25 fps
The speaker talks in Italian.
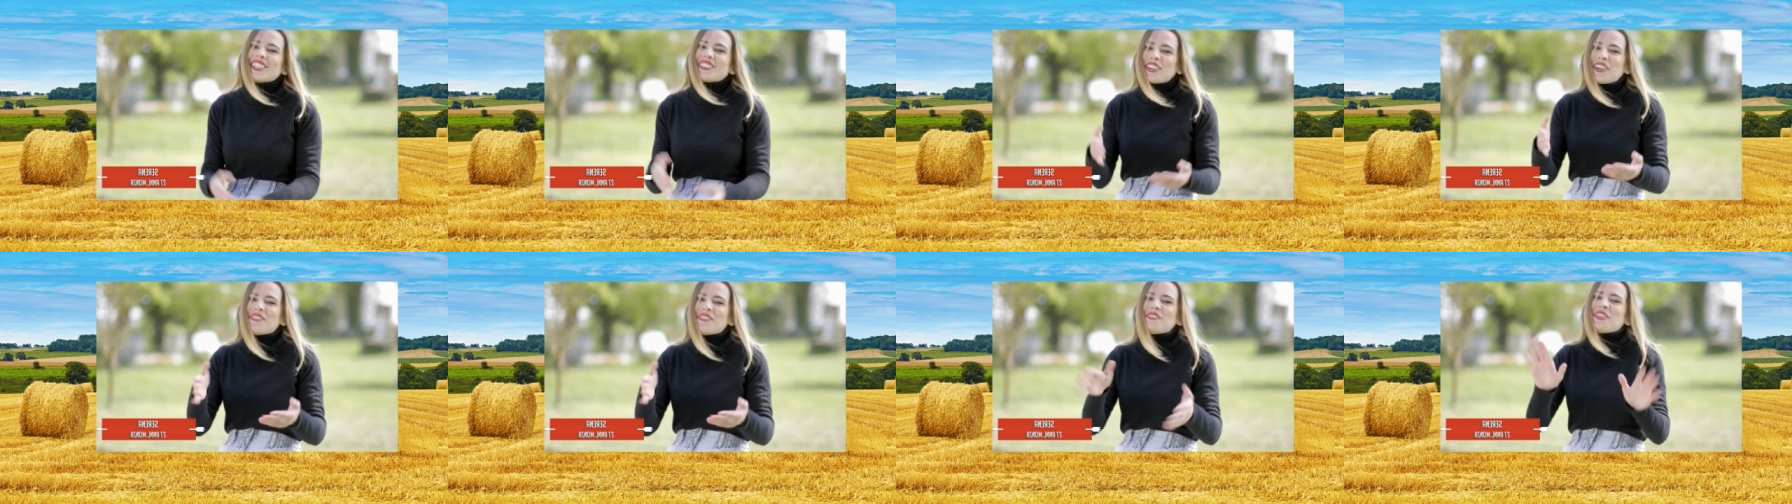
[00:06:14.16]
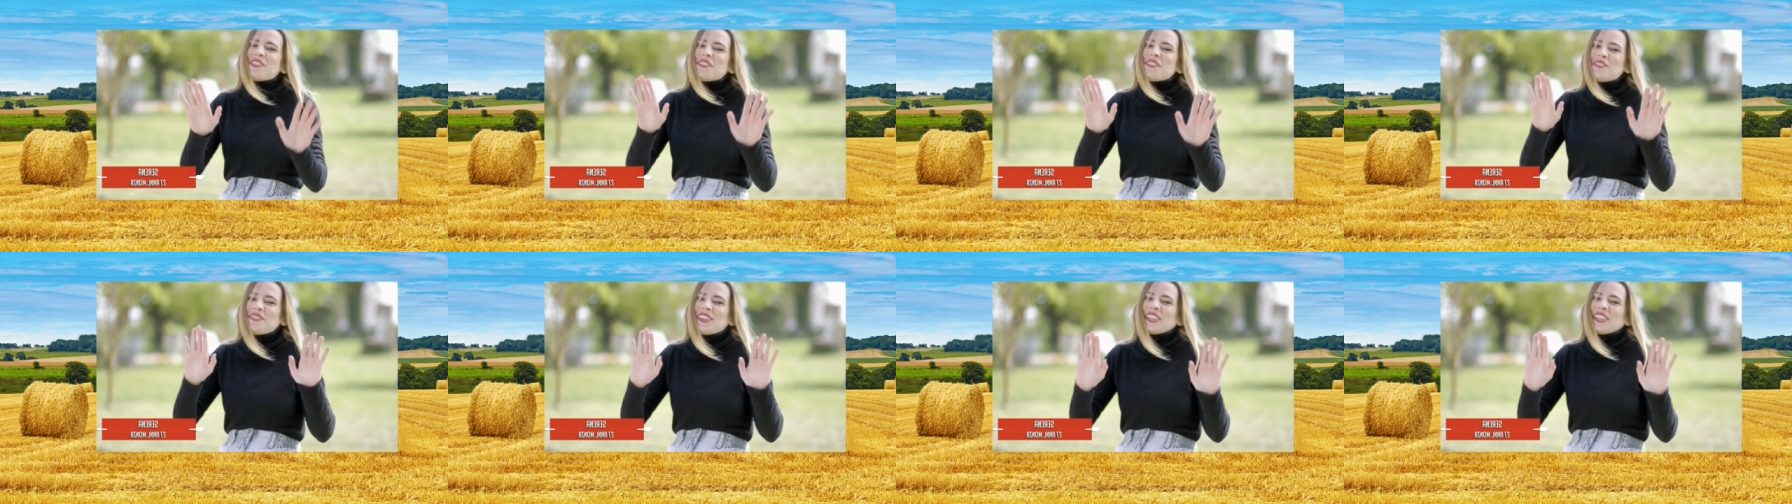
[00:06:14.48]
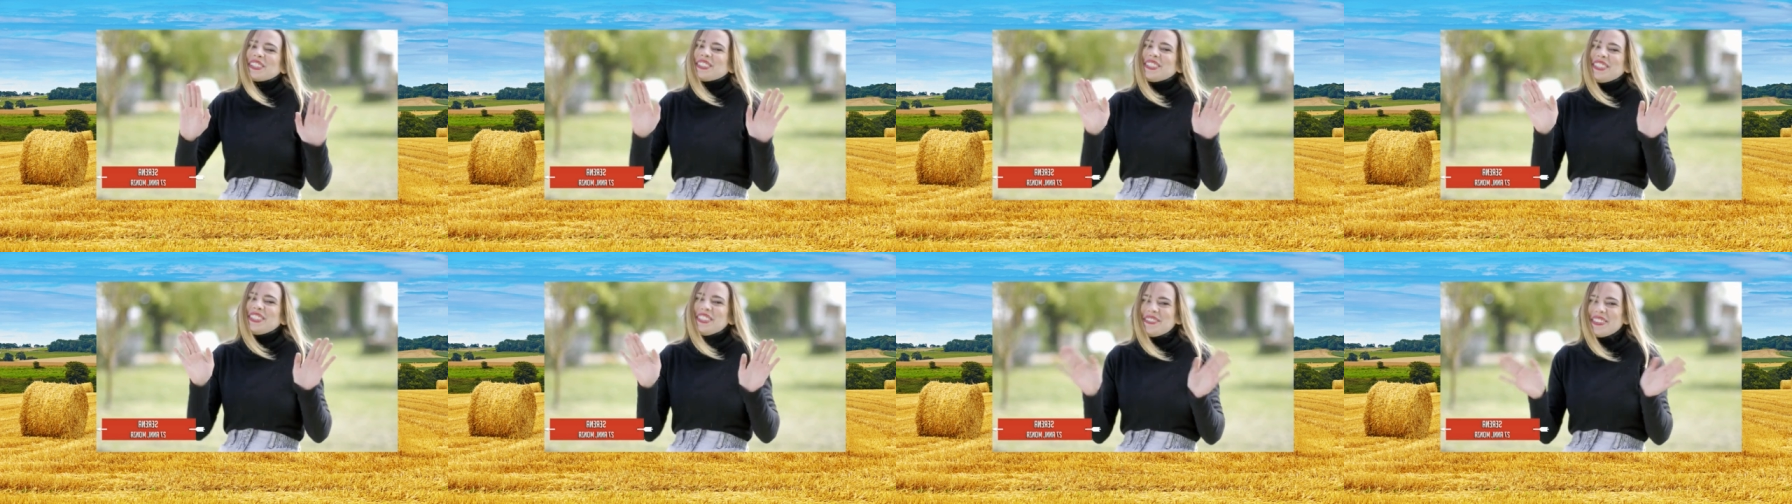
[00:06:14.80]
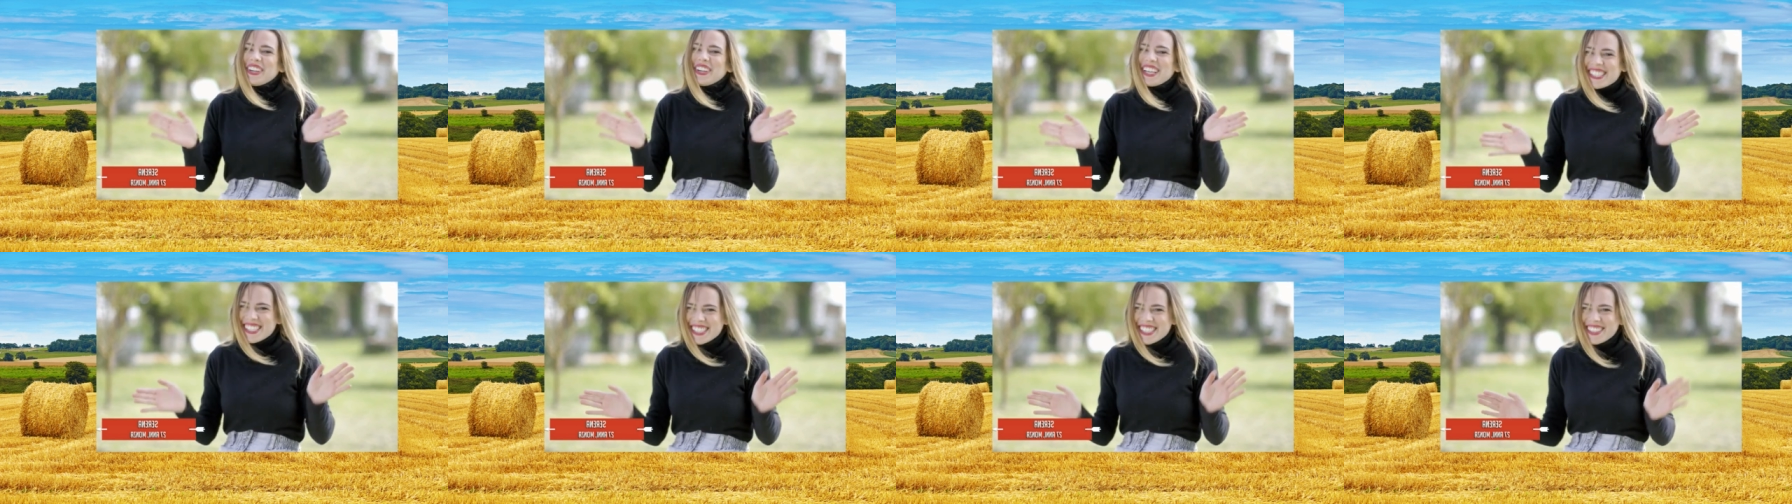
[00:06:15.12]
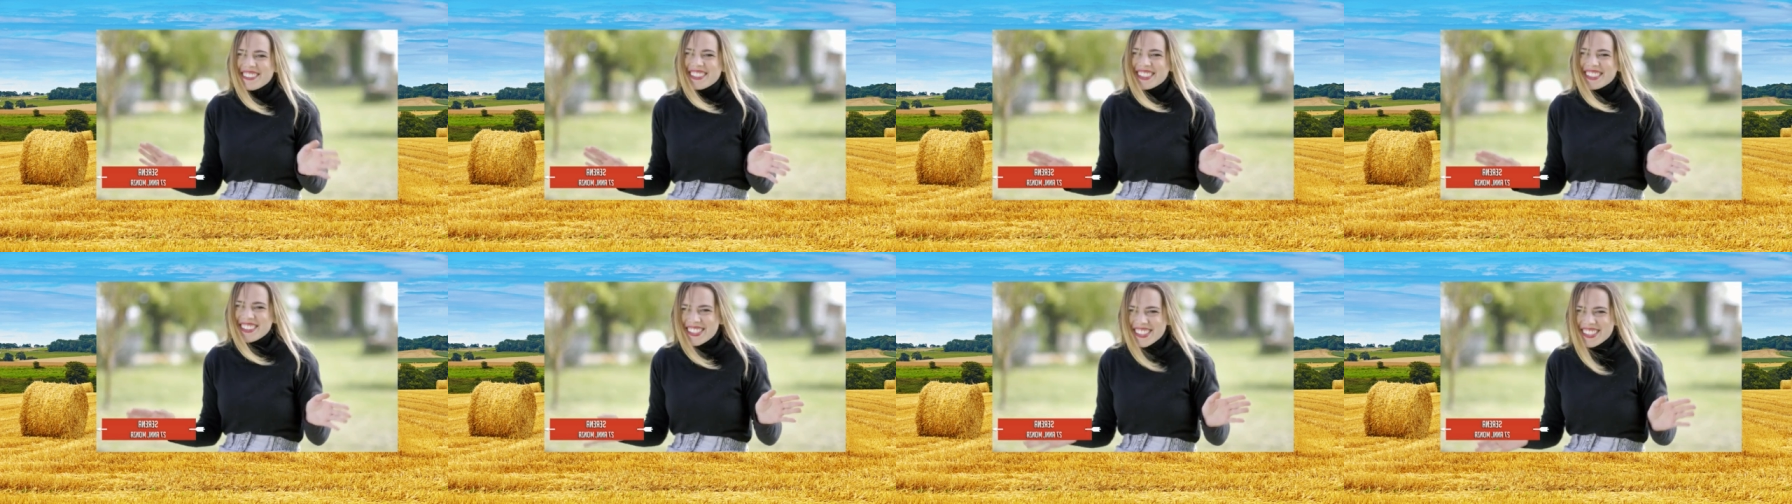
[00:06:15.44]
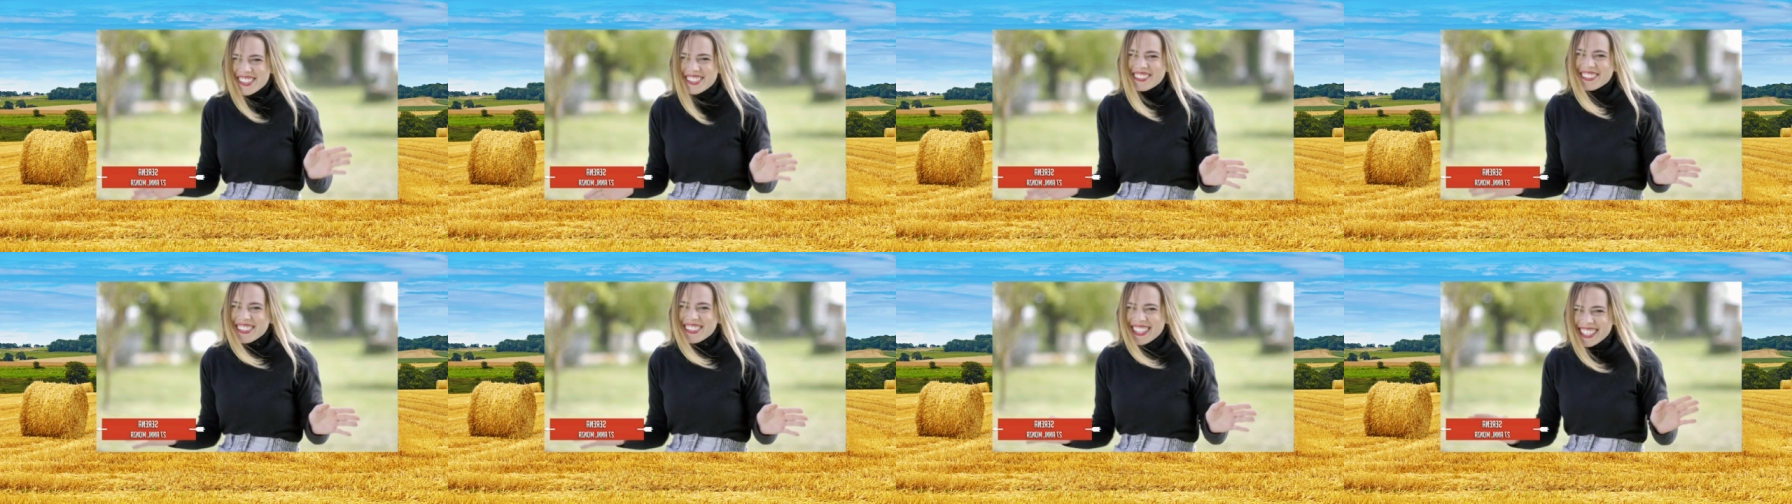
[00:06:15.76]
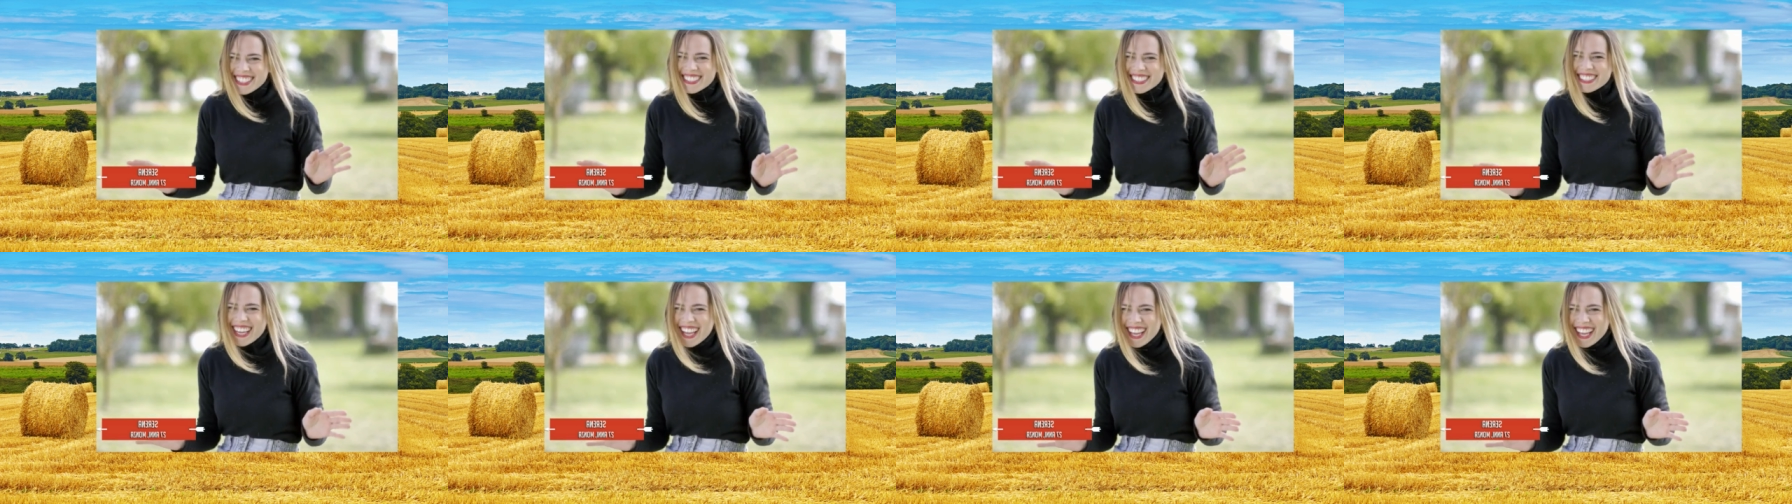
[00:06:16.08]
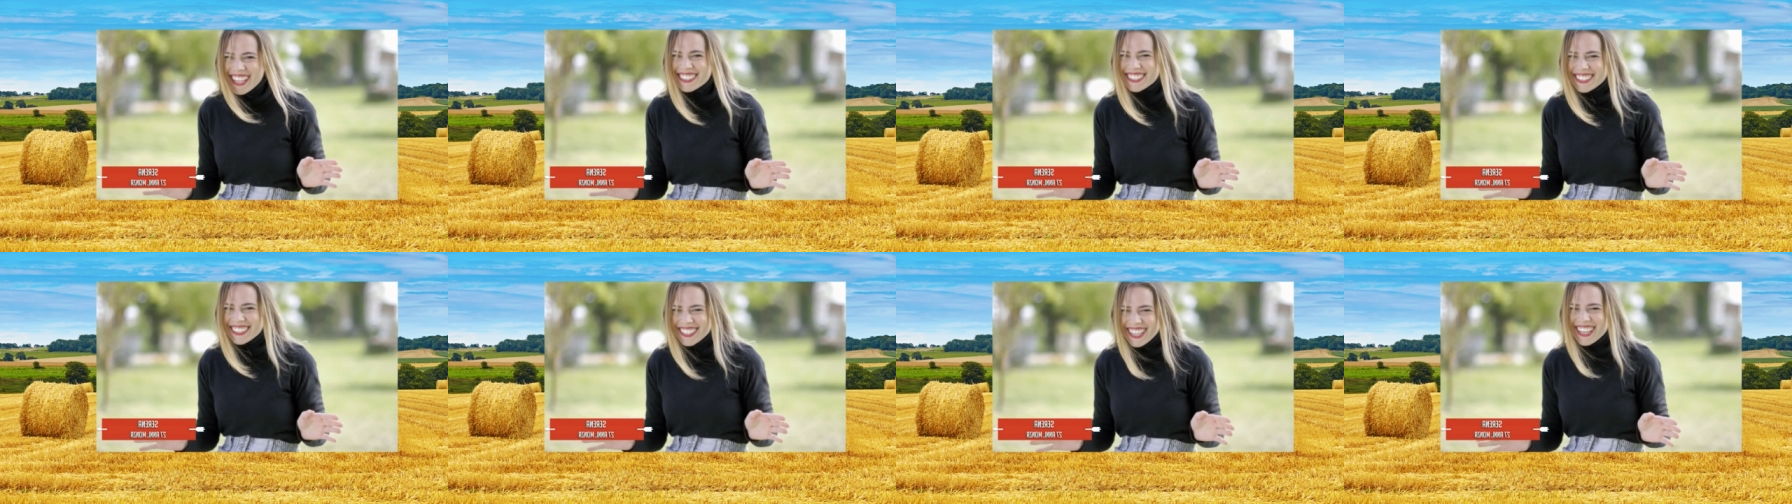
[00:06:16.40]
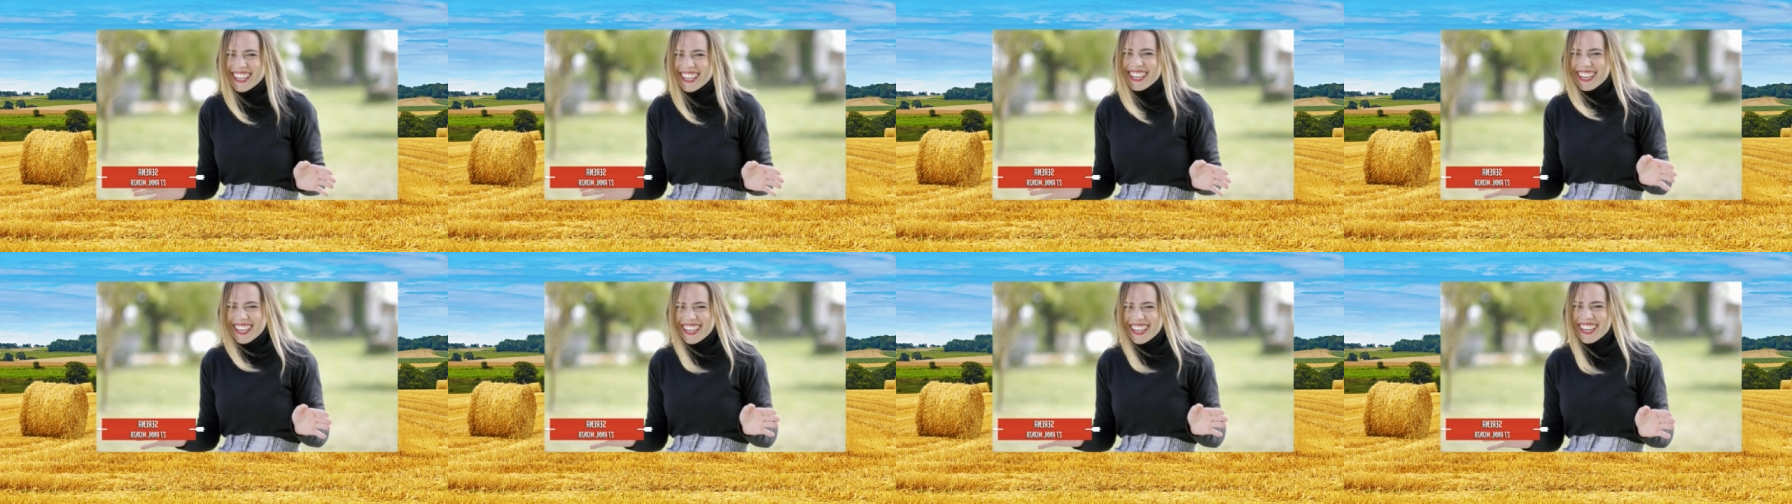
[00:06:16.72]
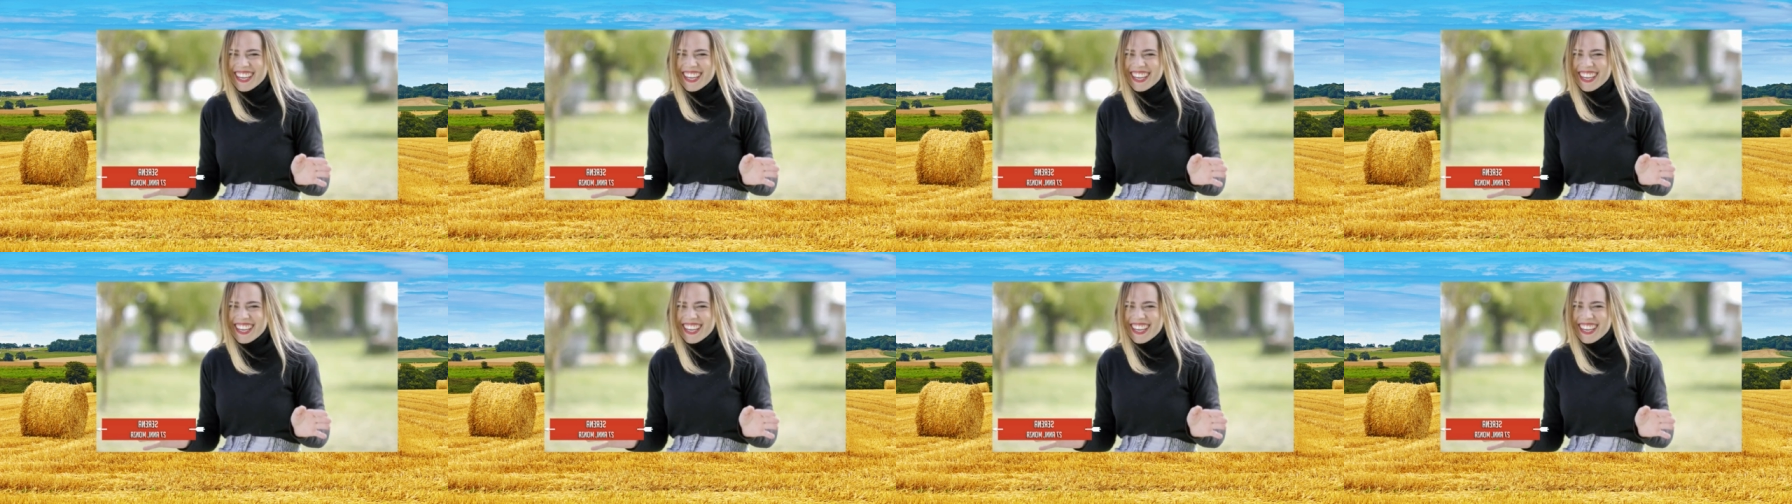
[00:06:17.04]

gli ho detto almeno un piatto di pasta me lo sono meritata.